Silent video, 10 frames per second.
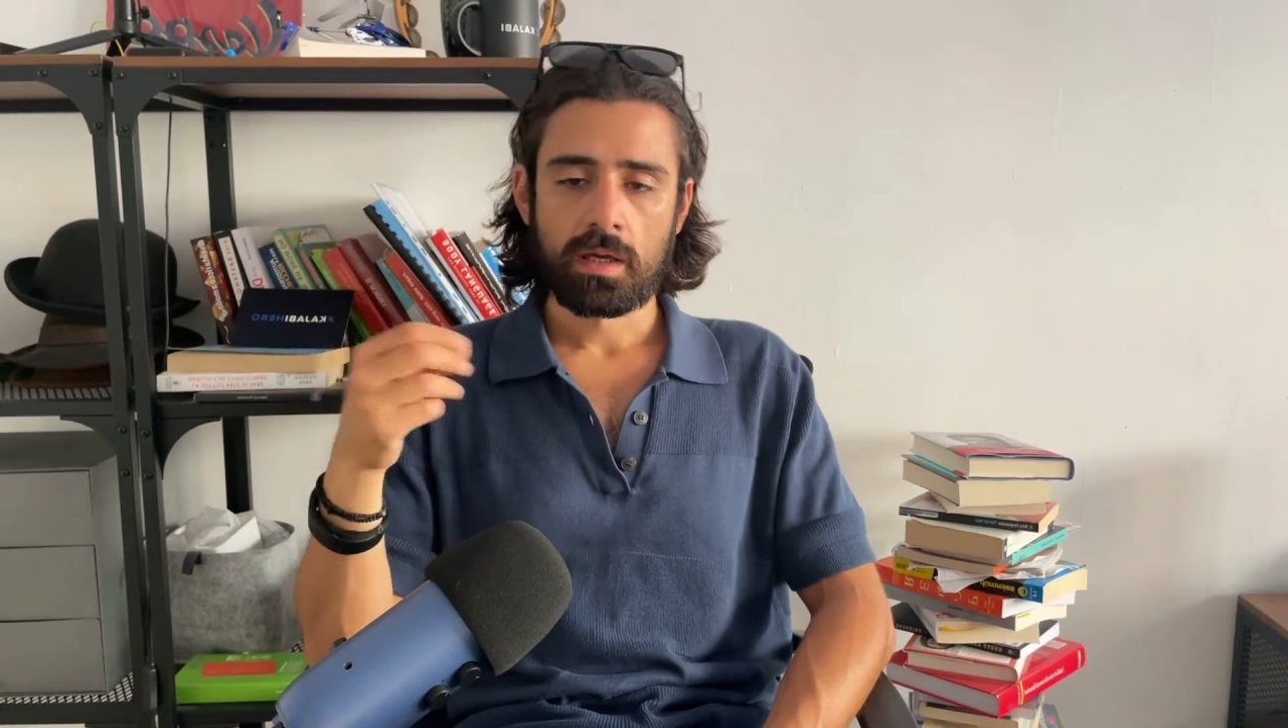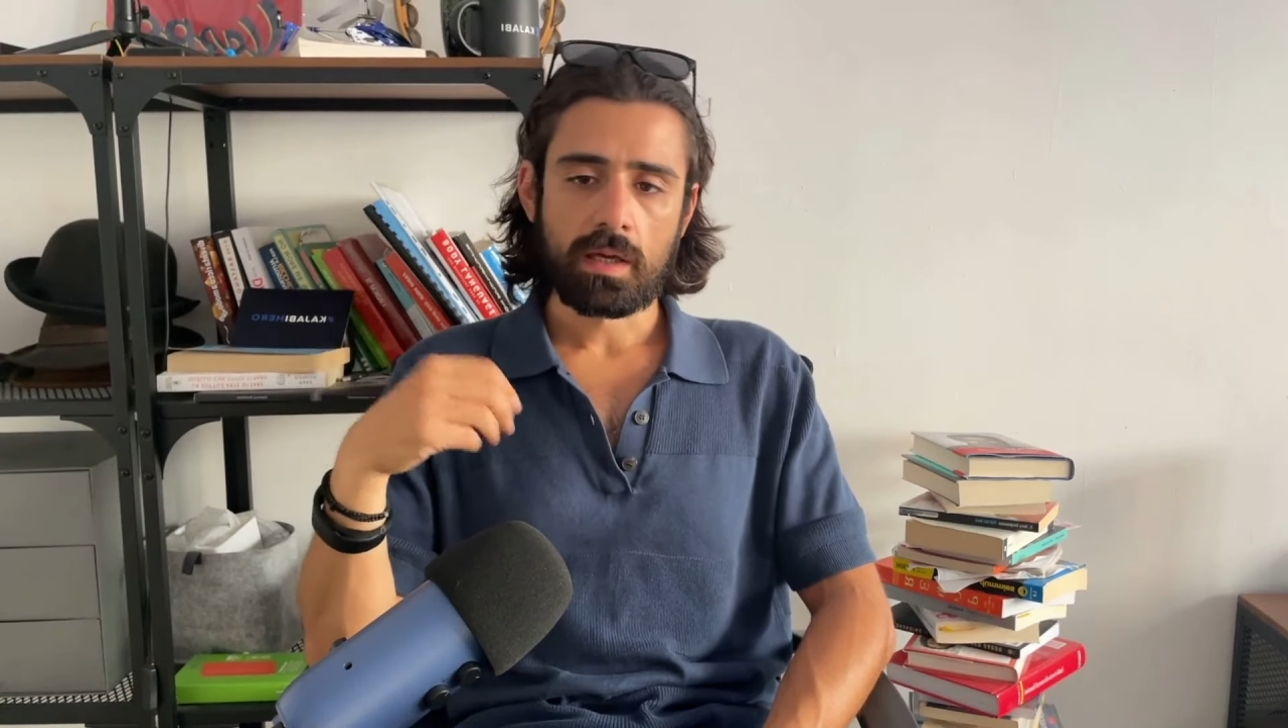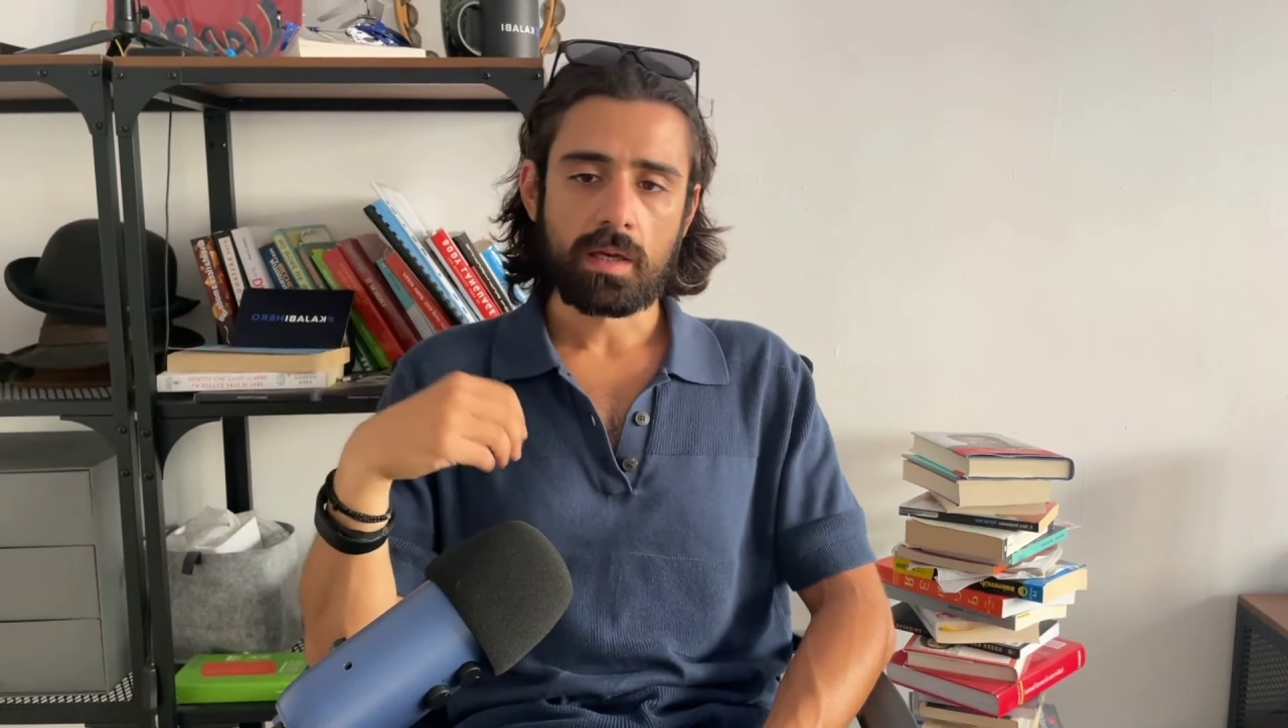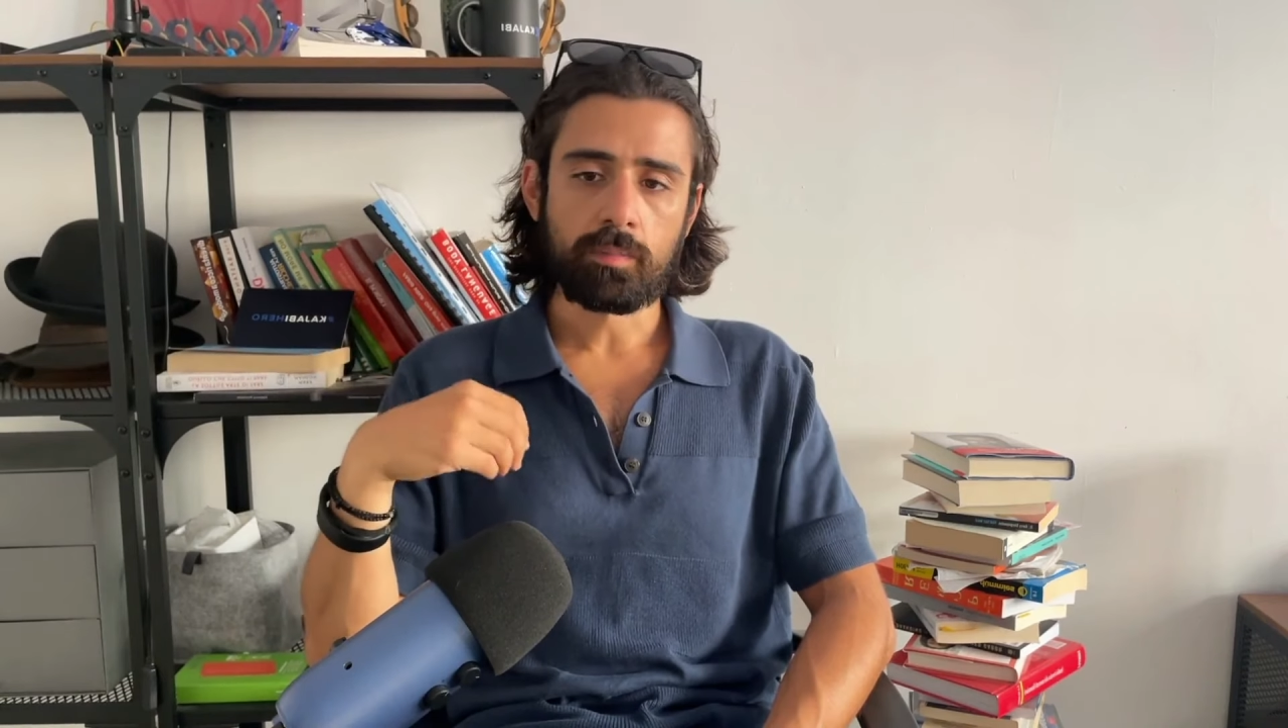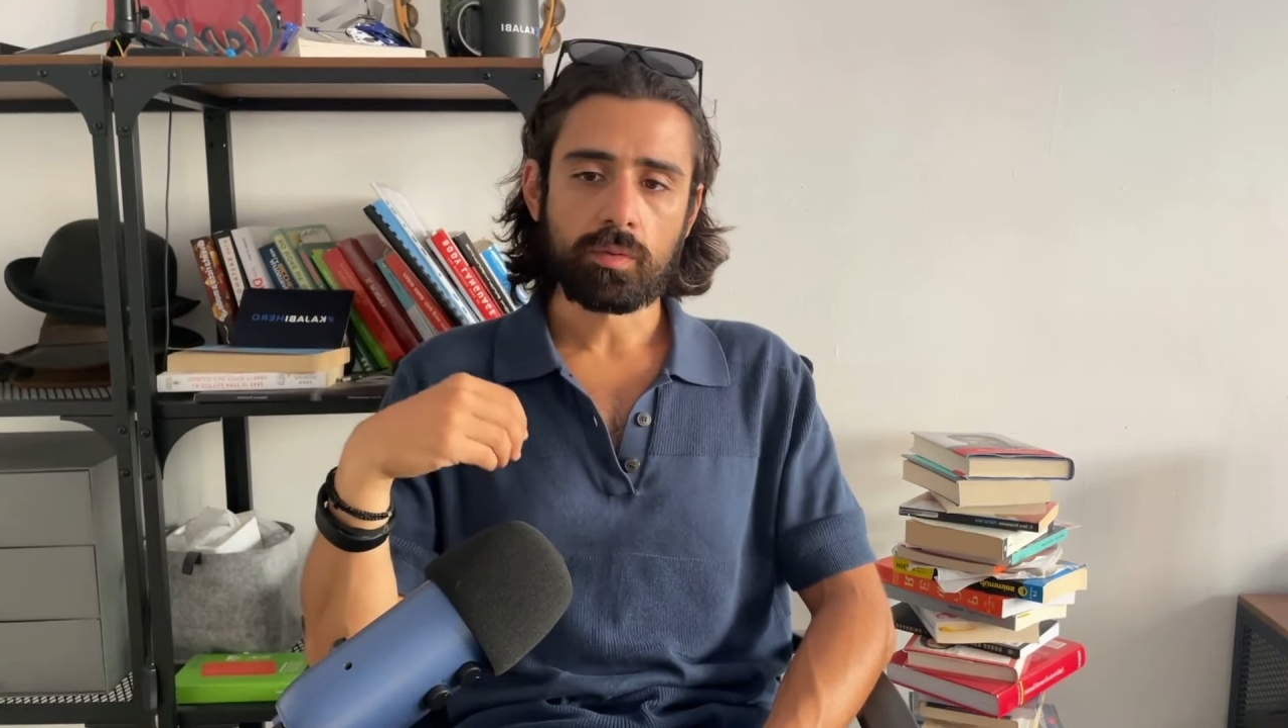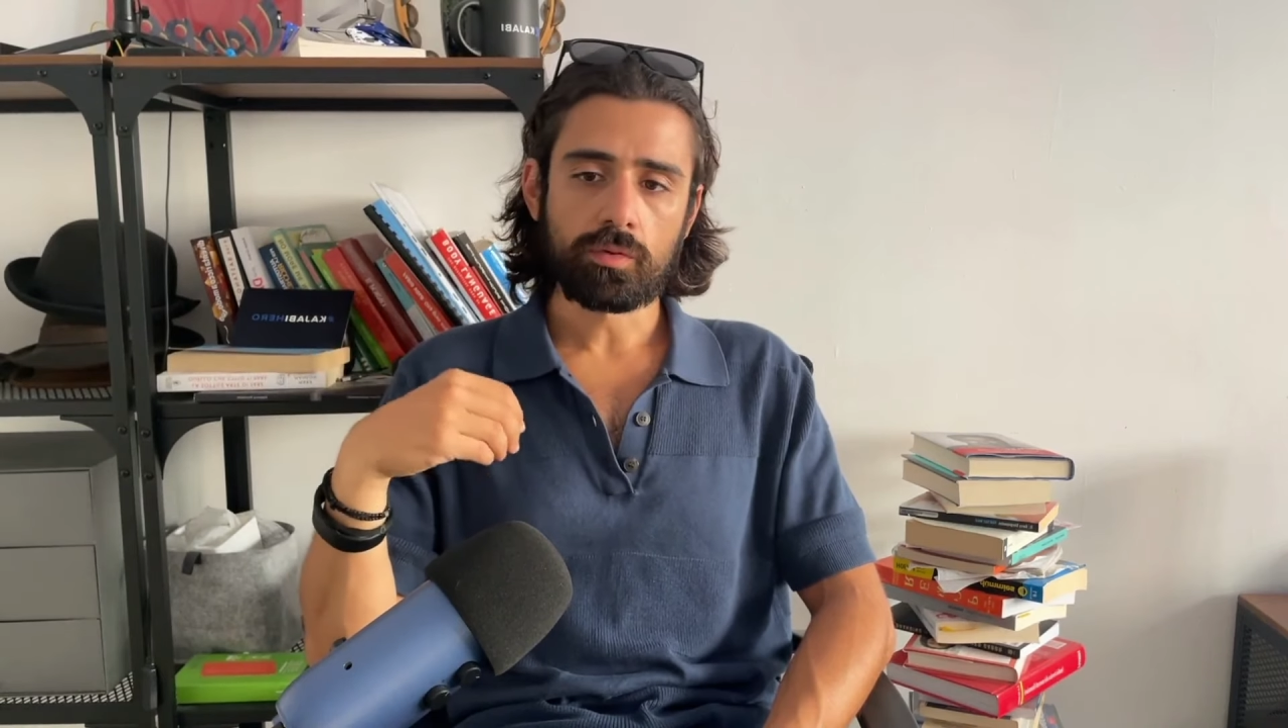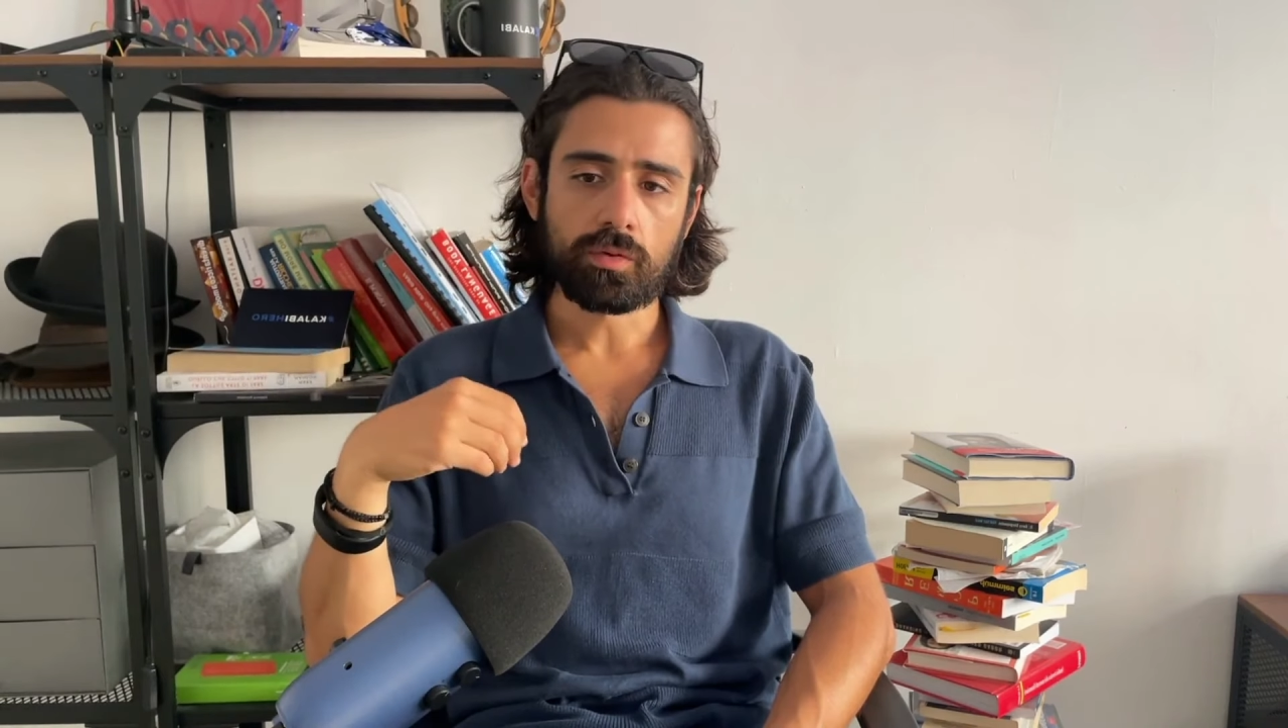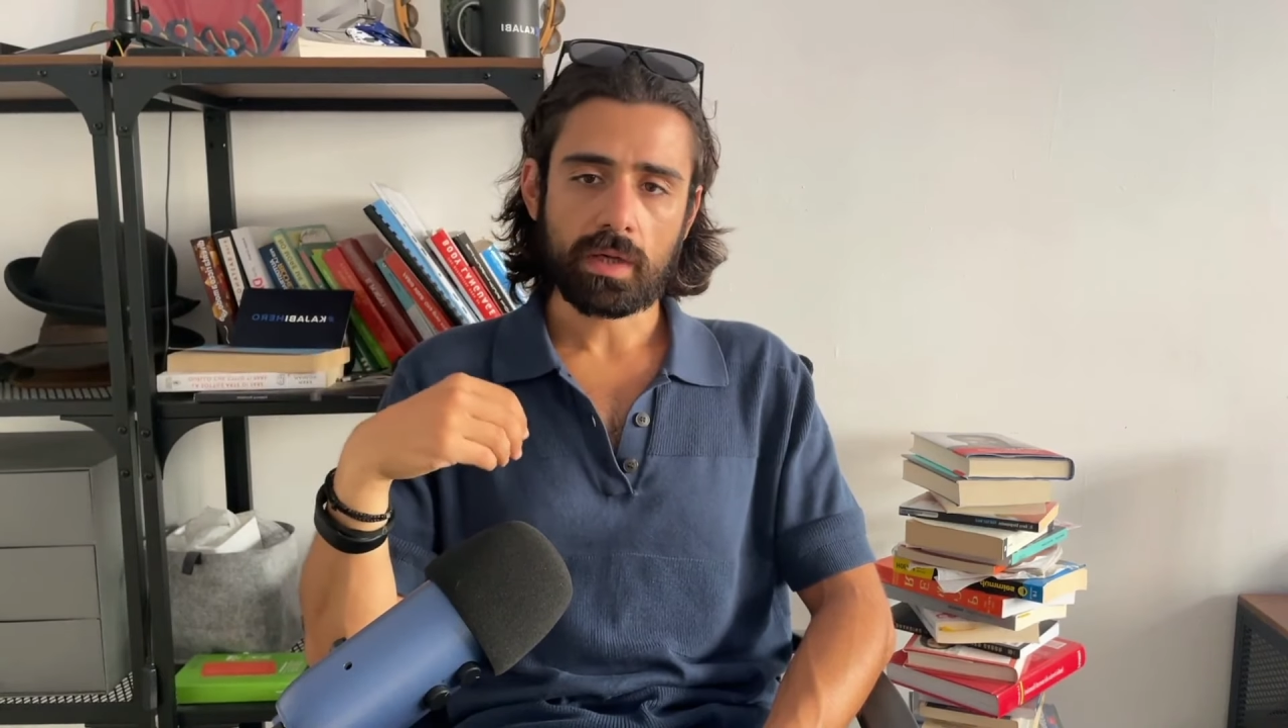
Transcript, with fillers: Il punto